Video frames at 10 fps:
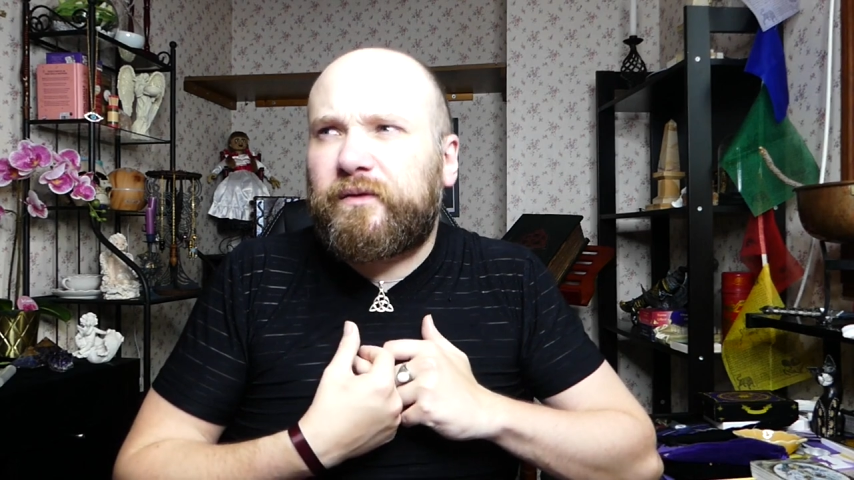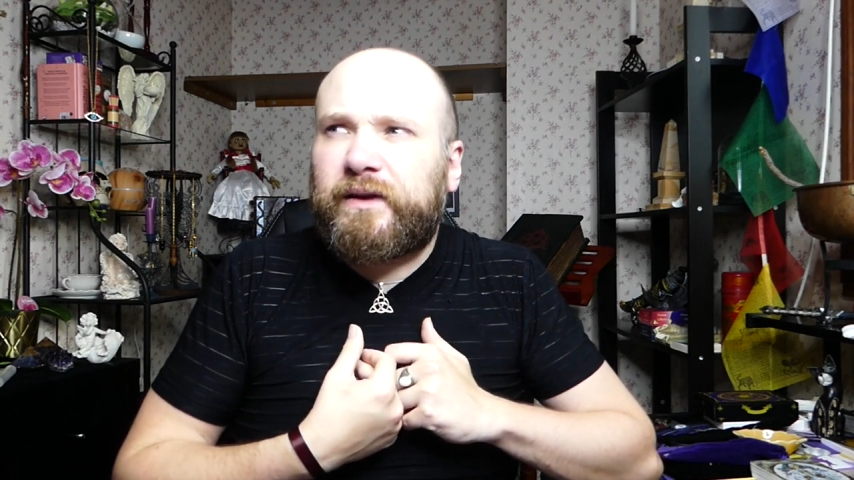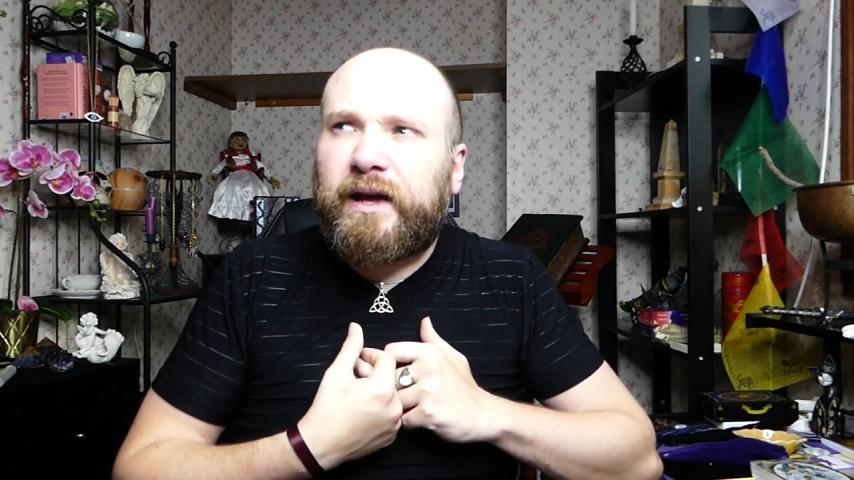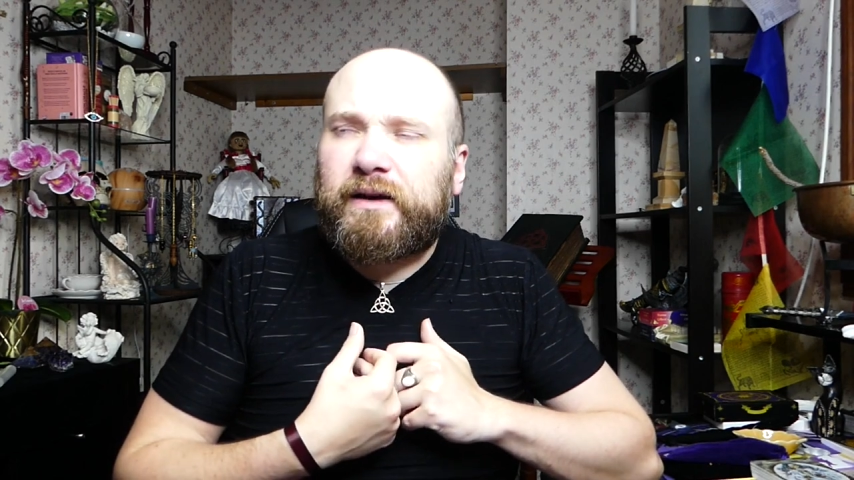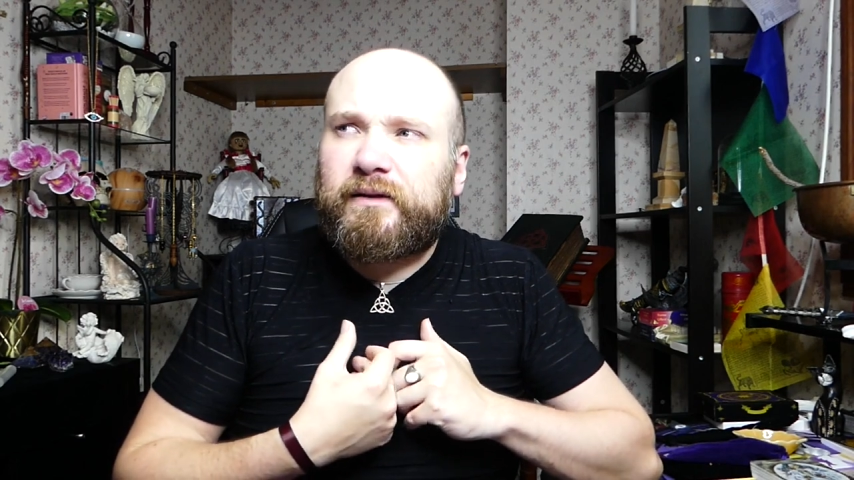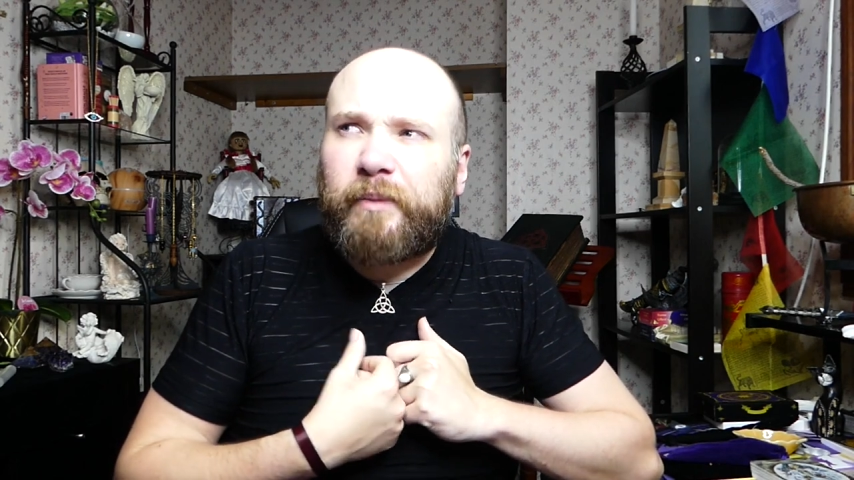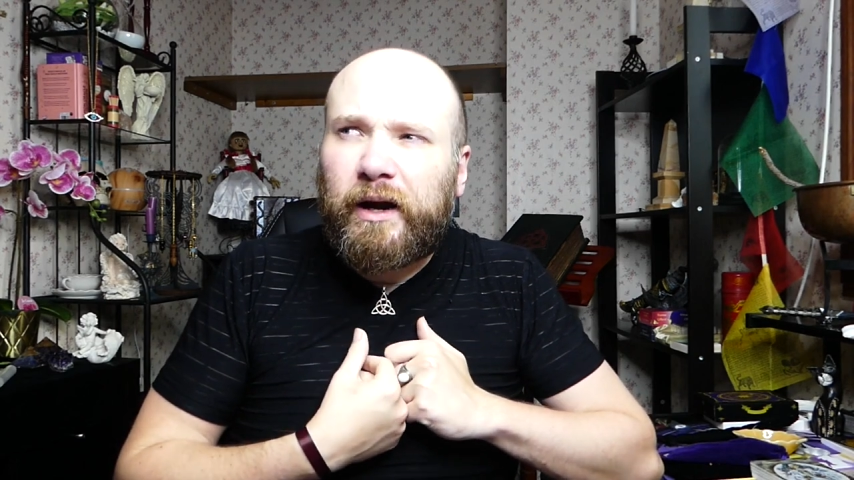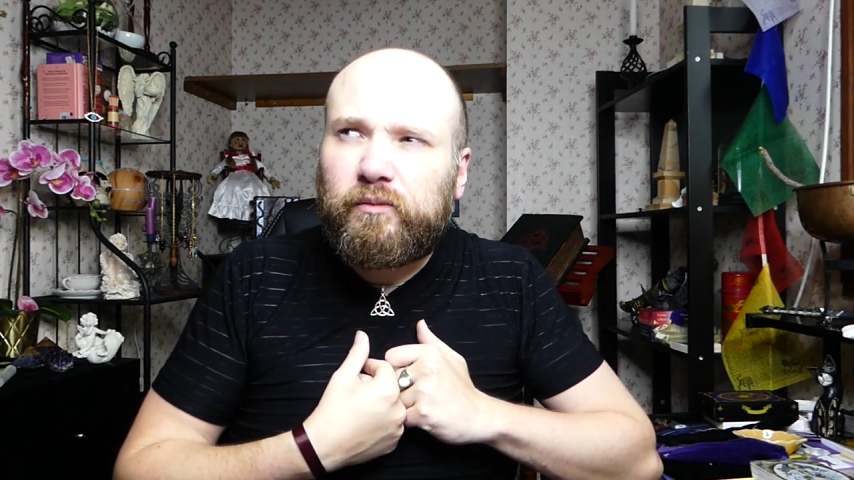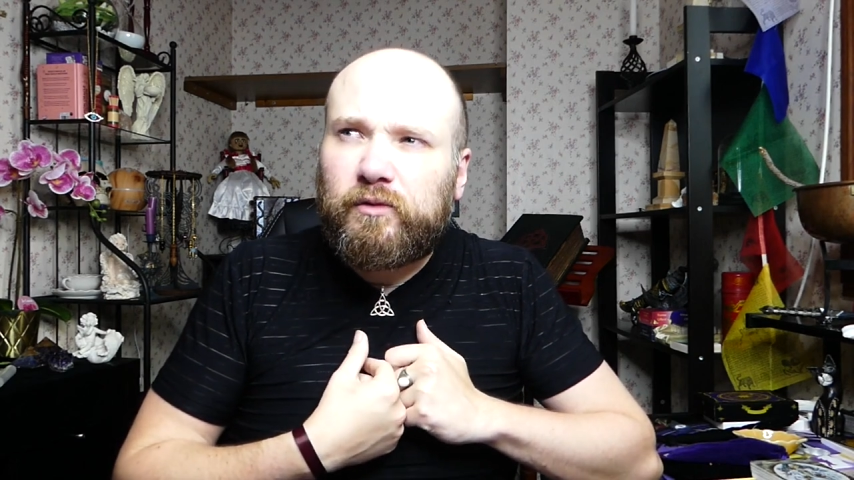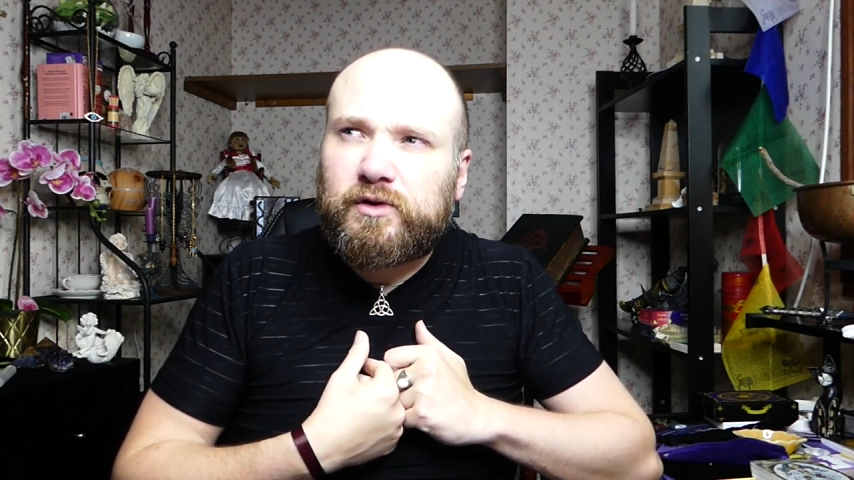fier c'est
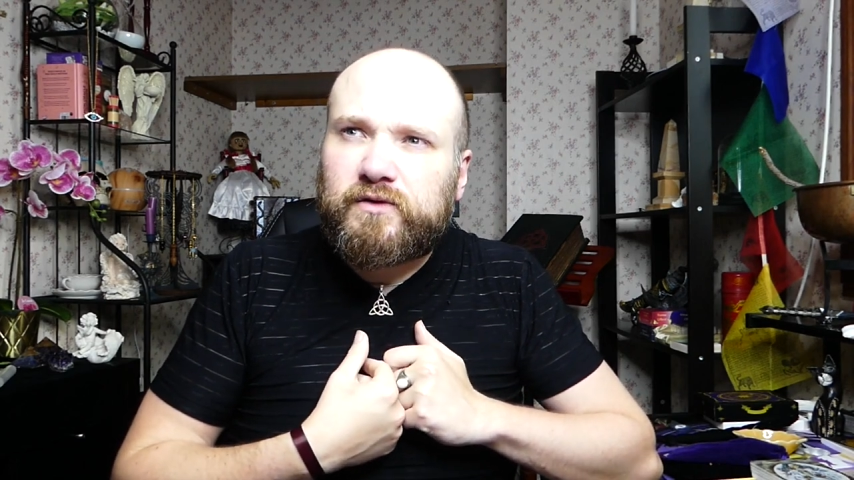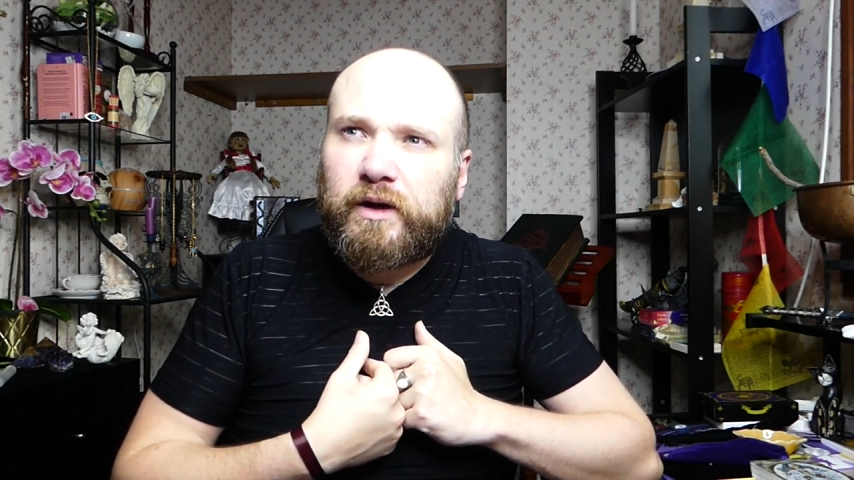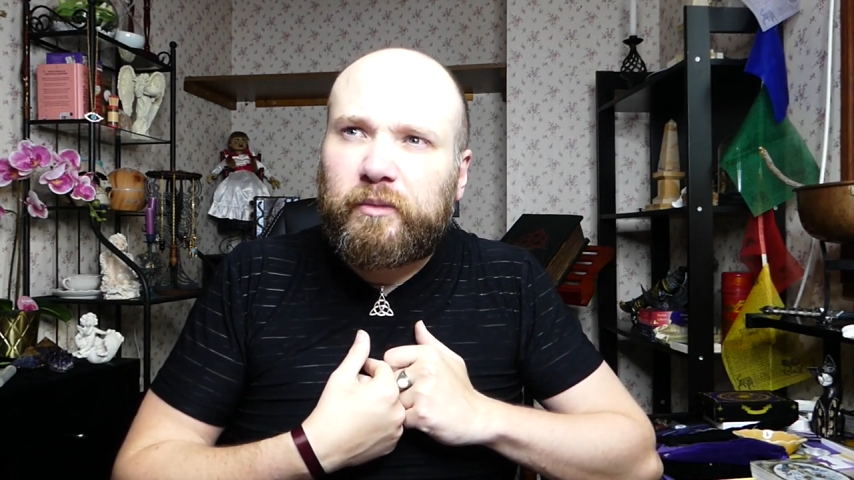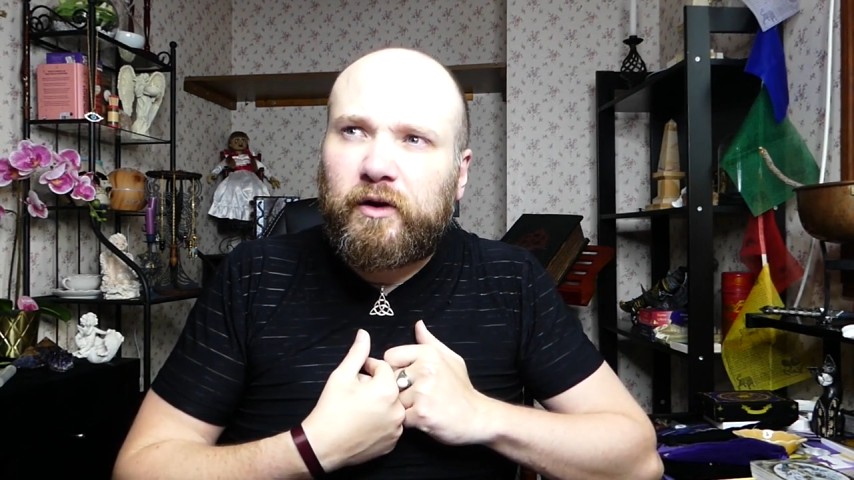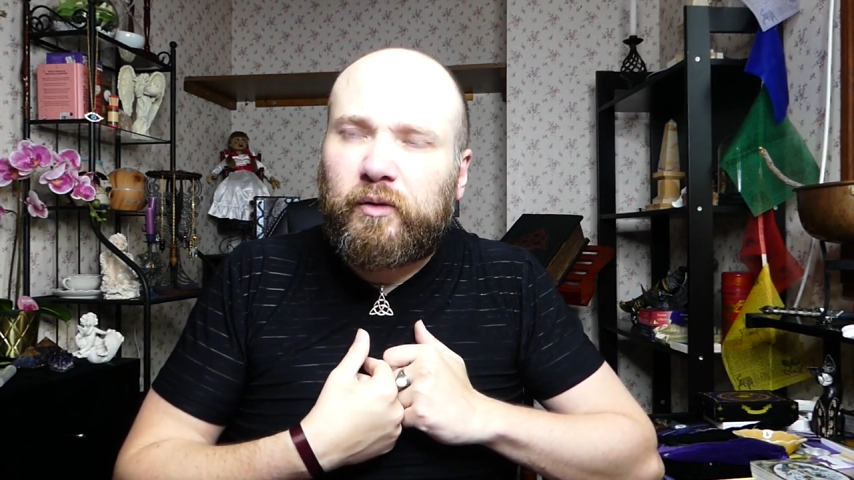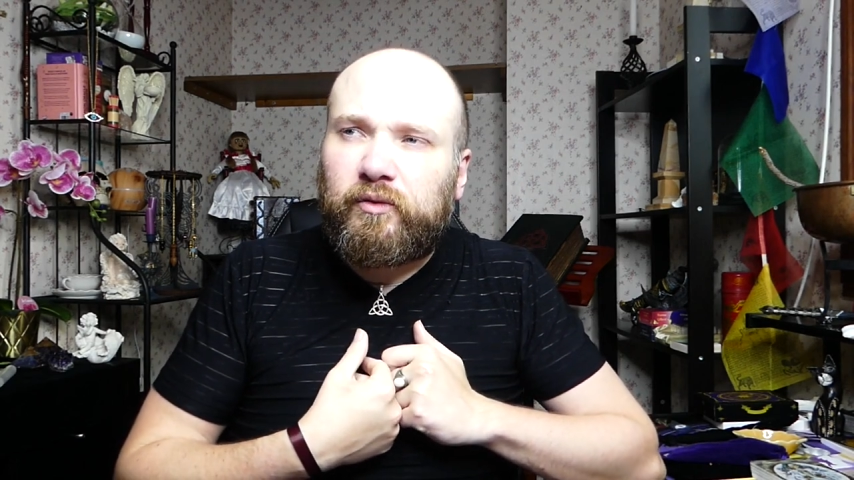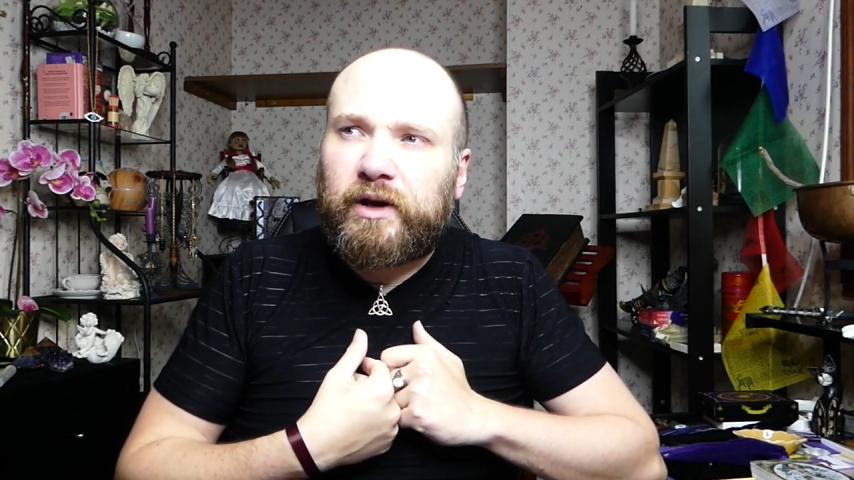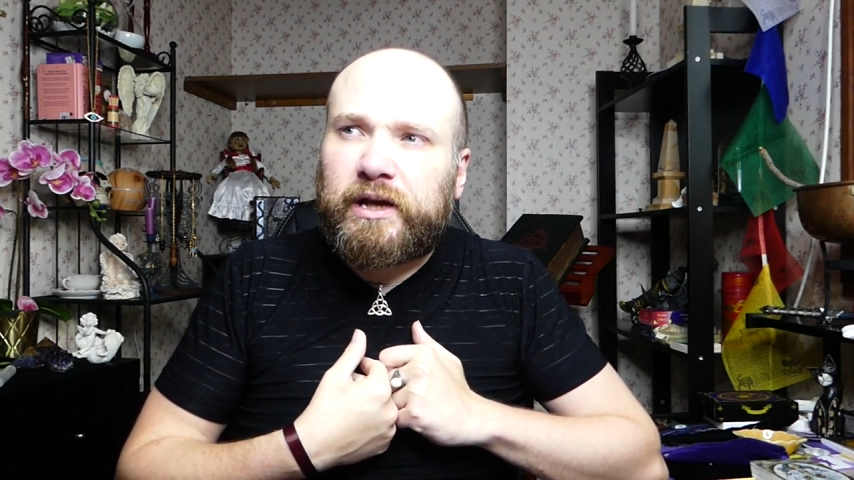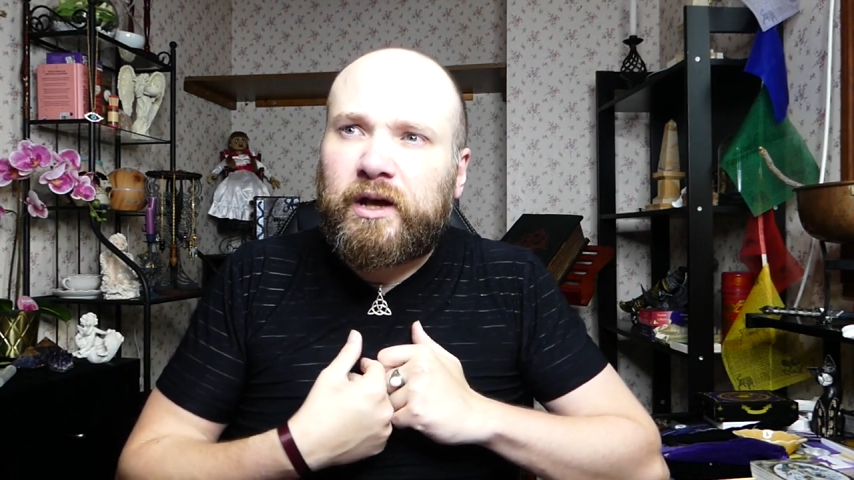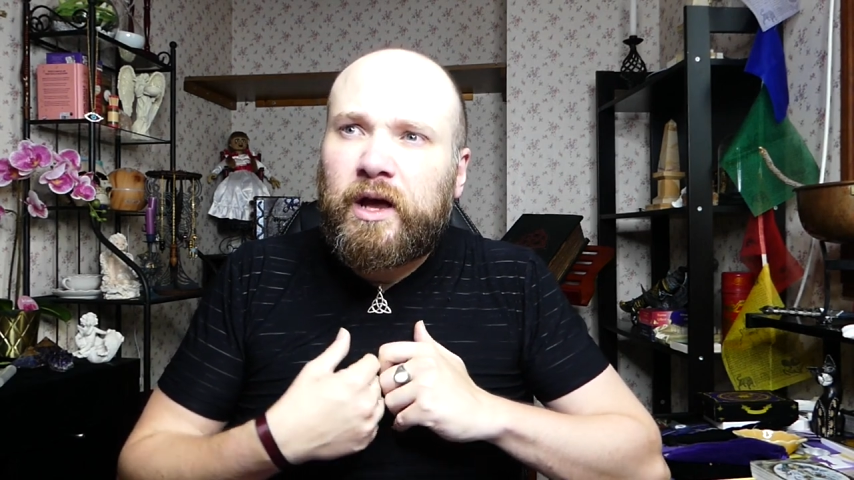pas le mot que je voulais
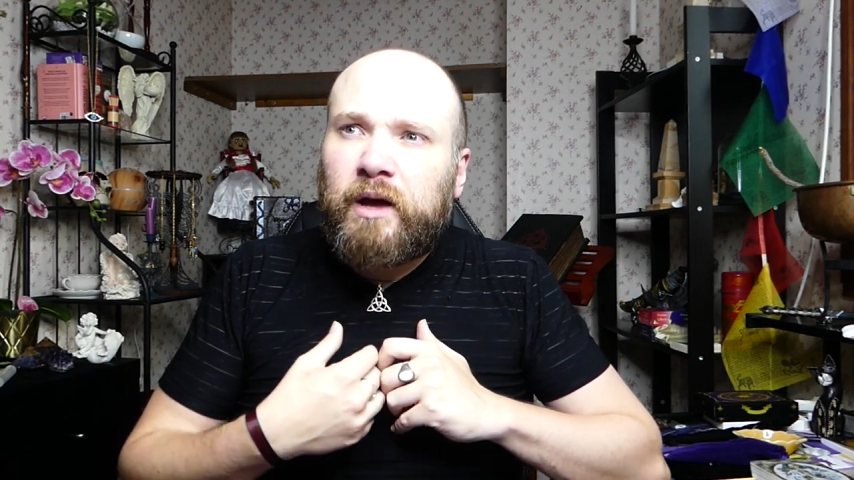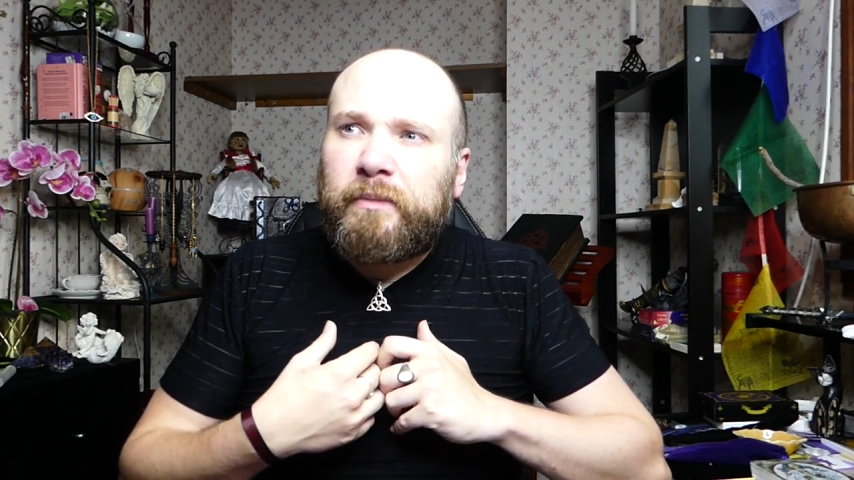employer